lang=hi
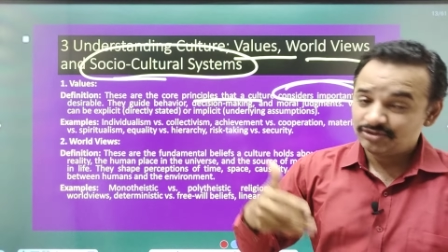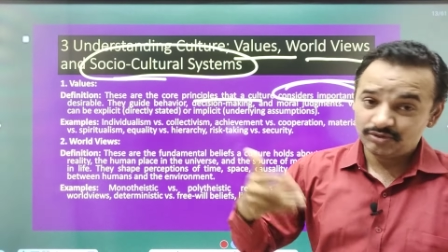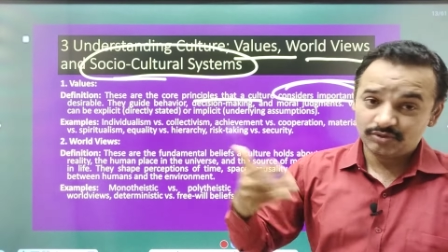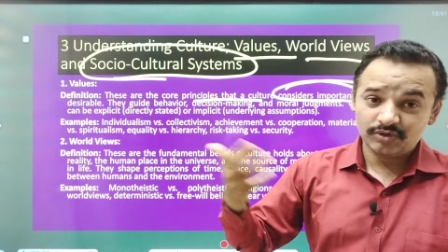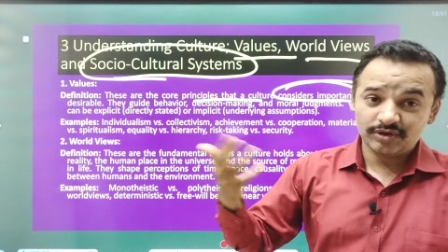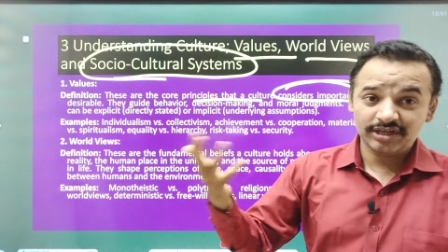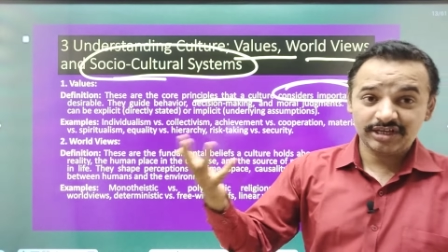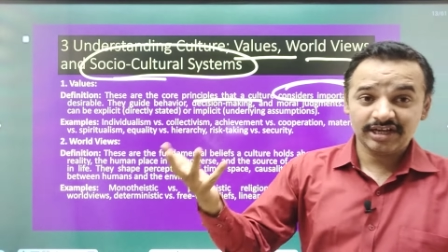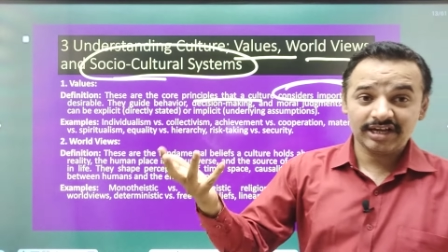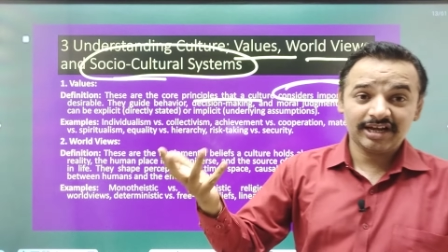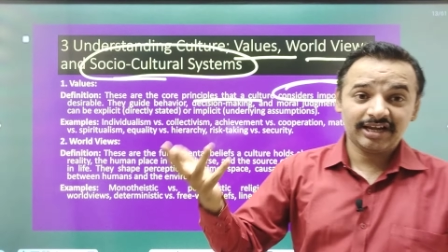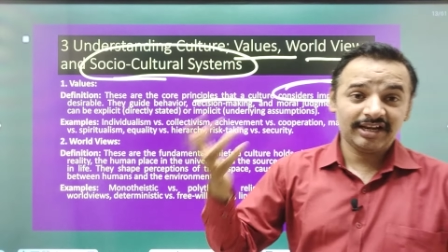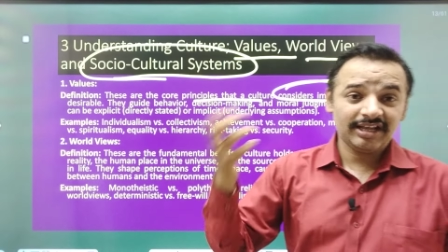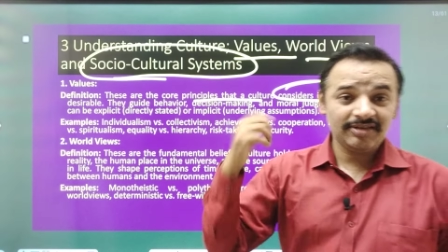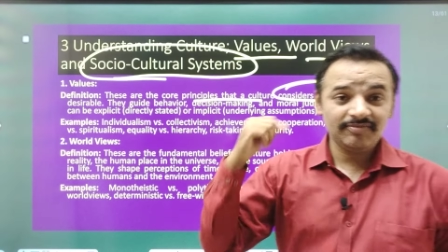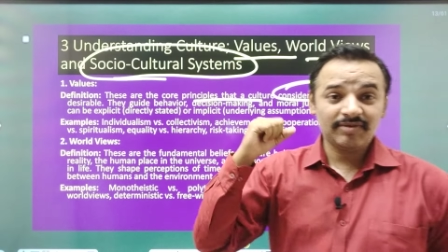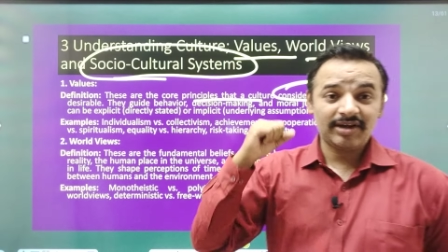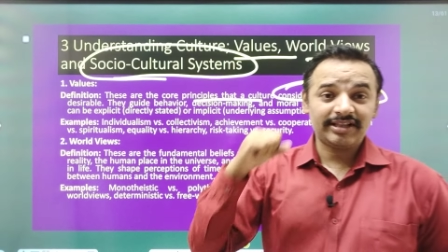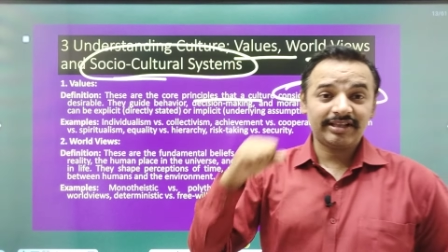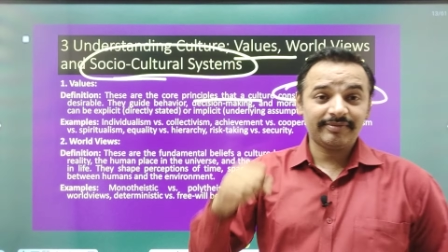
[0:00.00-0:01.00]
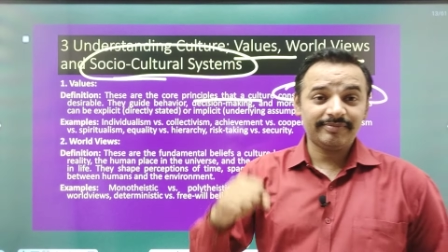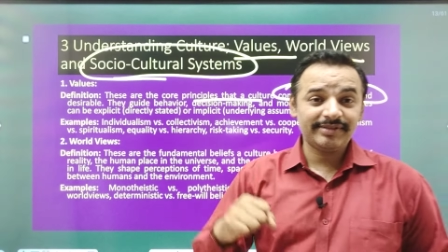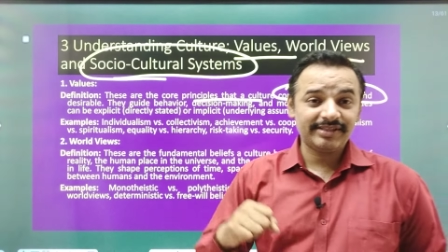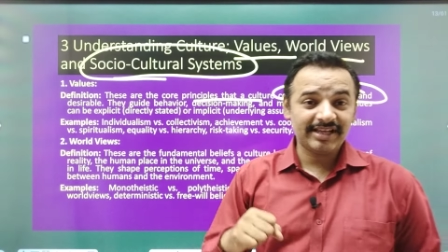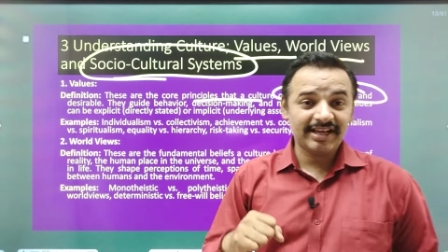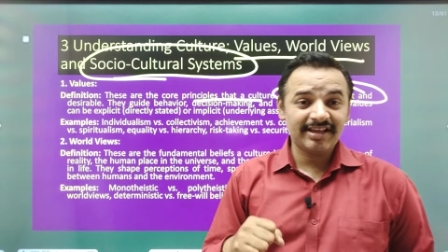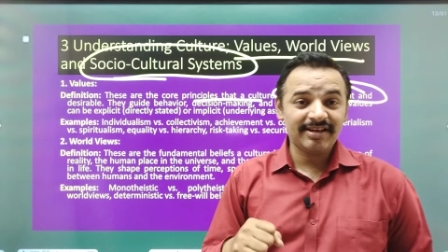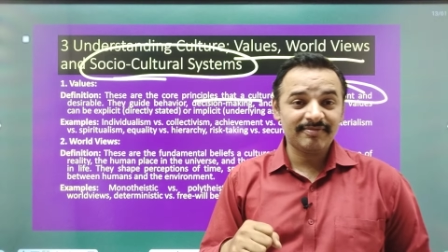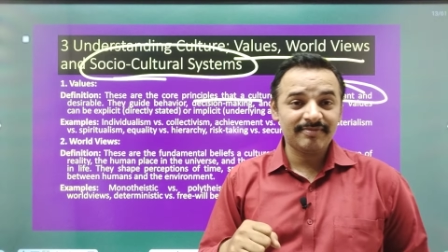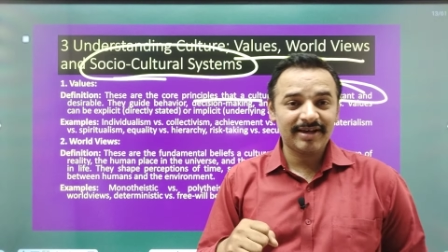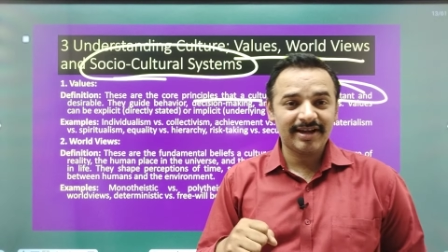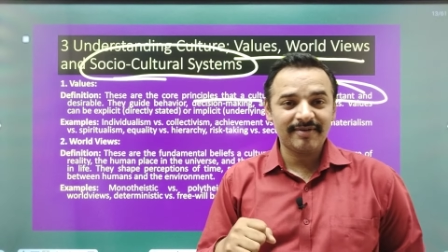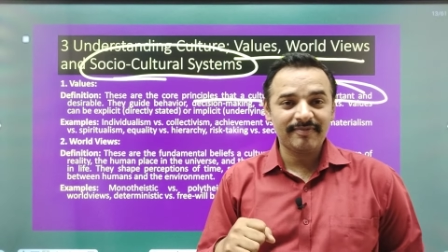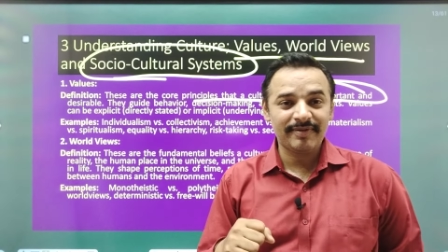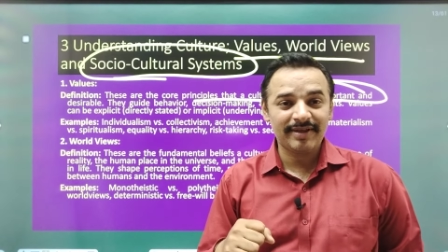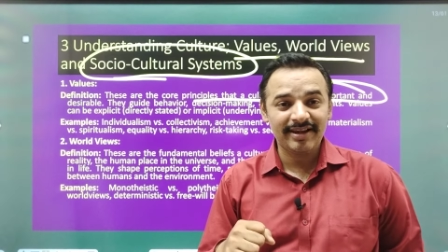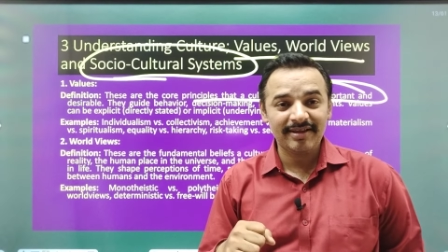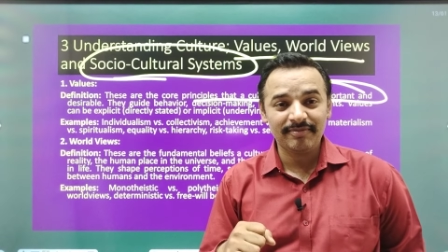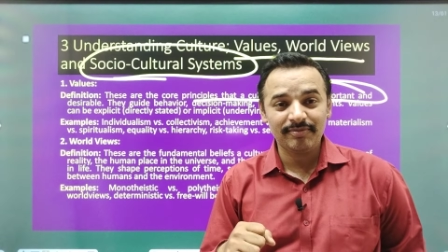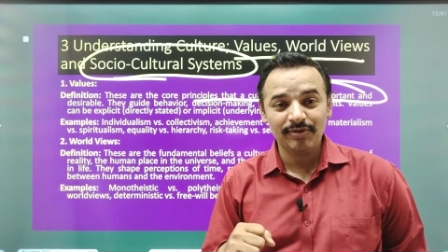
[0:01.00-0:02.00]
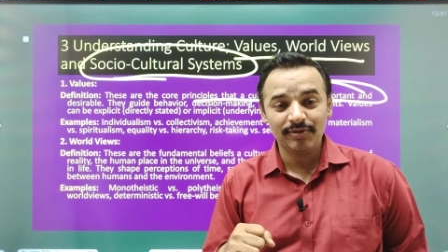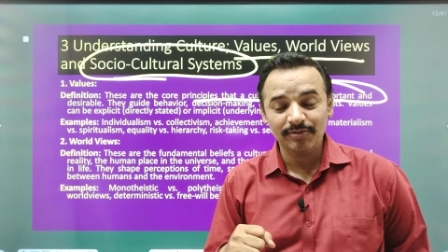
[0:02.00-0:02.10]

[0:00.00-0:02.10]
तो कोई कहेगा नहीं माता पिता ही हमारे पहले